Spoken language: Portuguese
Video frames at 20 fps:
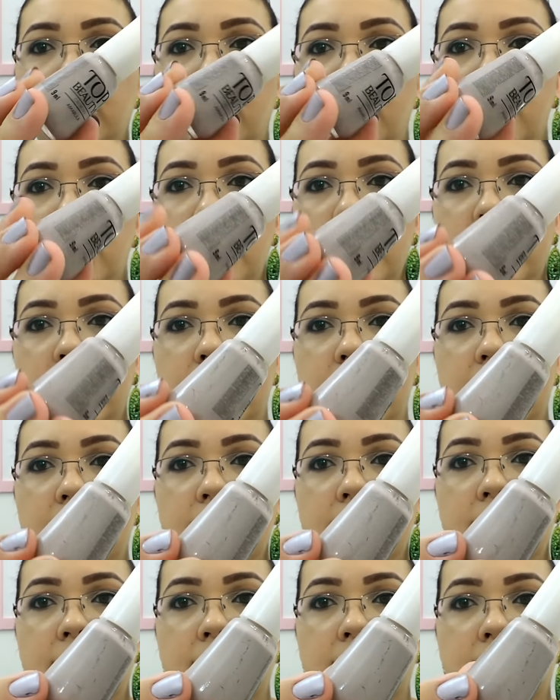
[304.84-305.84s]
um tom de
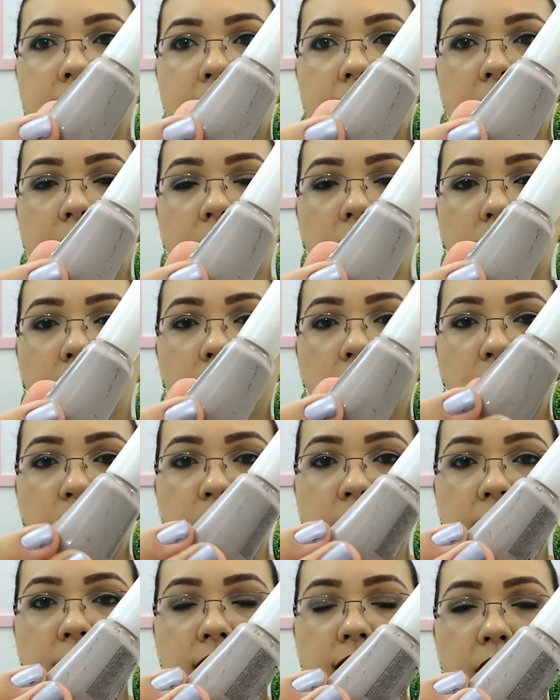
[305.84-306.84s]
cinza, mas
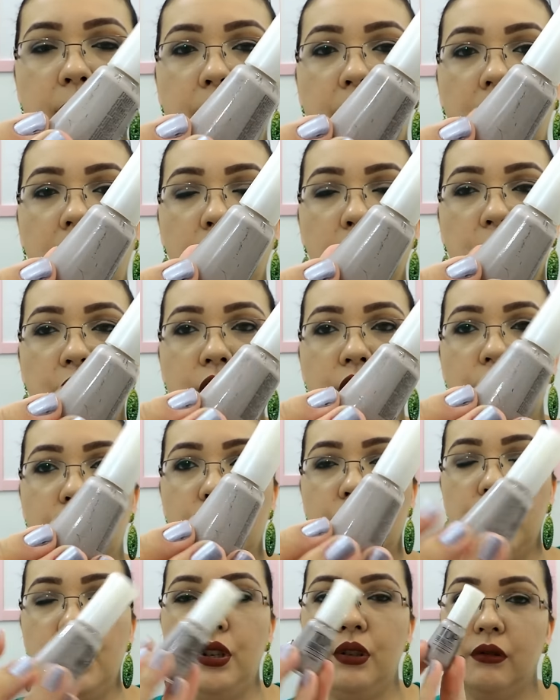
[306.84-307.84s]
um cinza bem
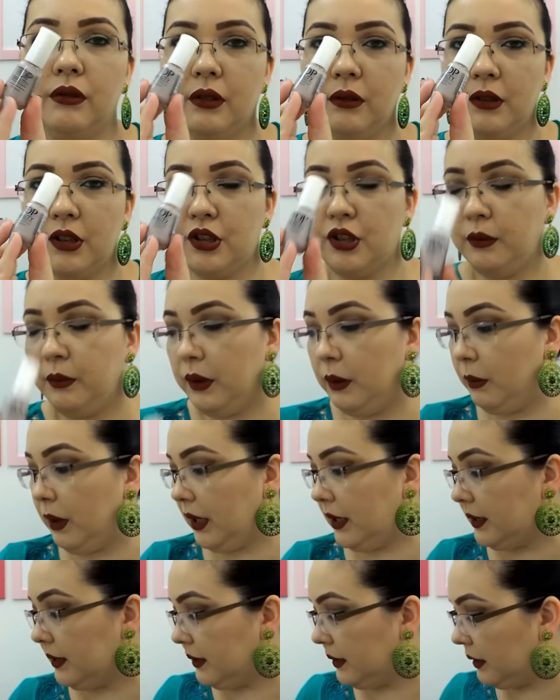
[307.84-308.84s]
bonitinho, então eu achei bem
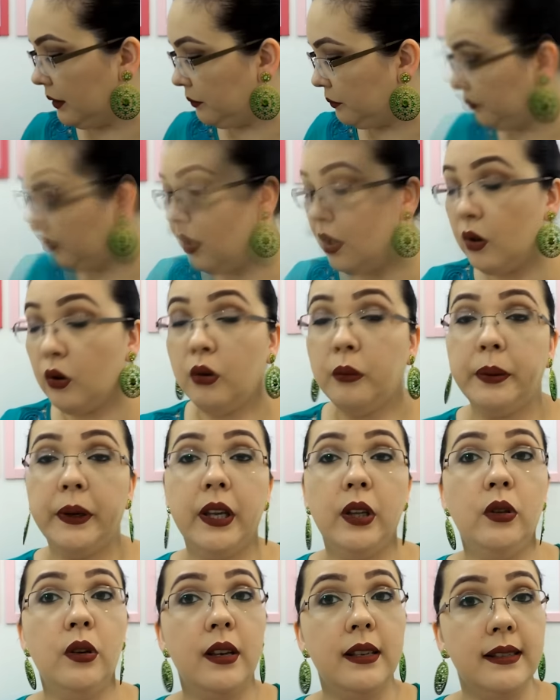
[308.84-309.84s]
bacana.
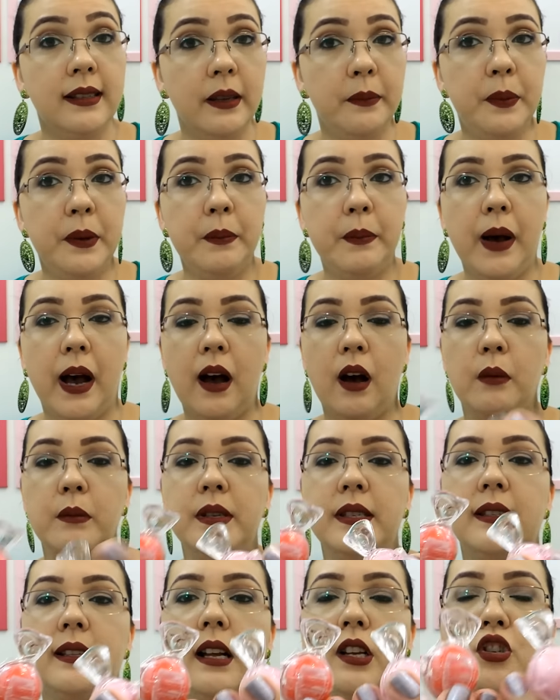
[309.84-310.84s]
Comprei dois lip
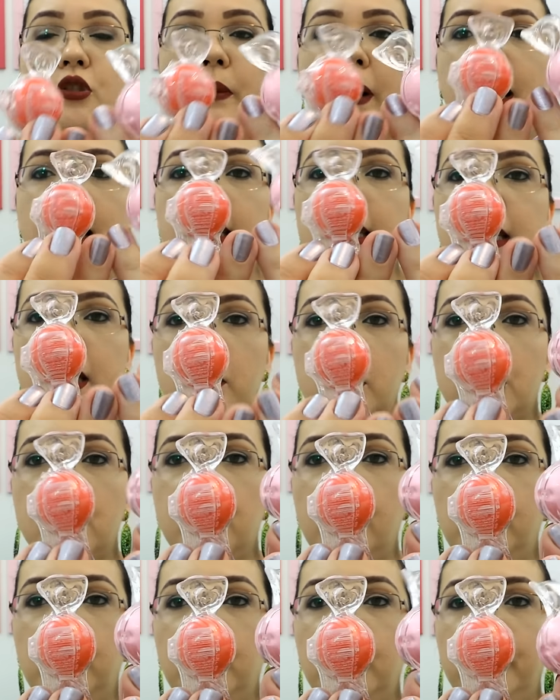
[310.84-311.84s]
balms, tá? De balinha, eu
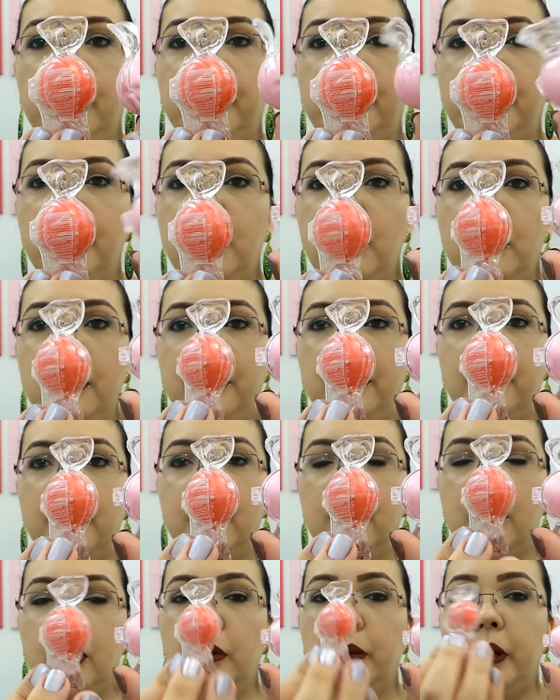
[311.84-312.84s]
achei muito
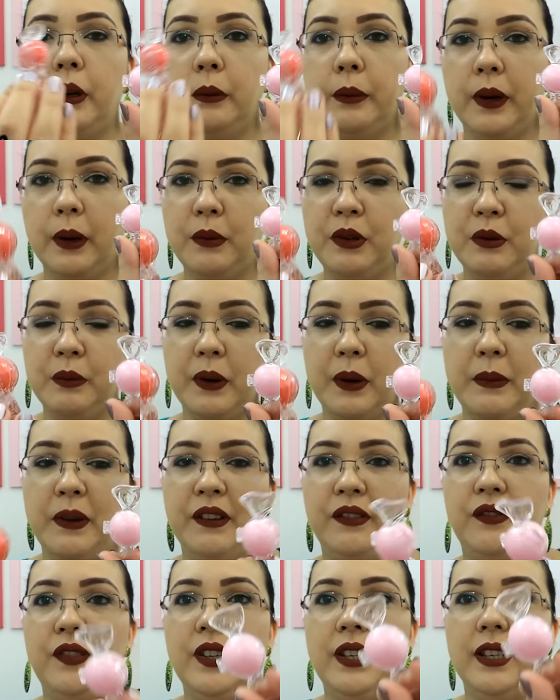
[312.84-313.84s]
fofo. Comprei um pra mim e um pra
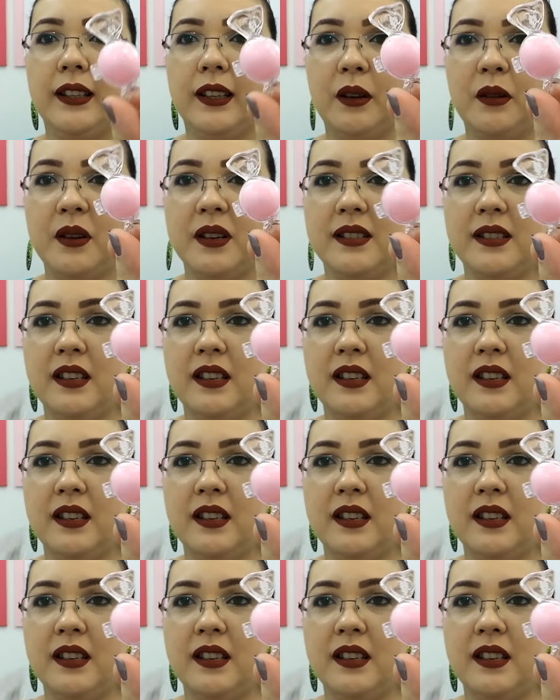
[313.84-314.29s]
minha filha, tá? O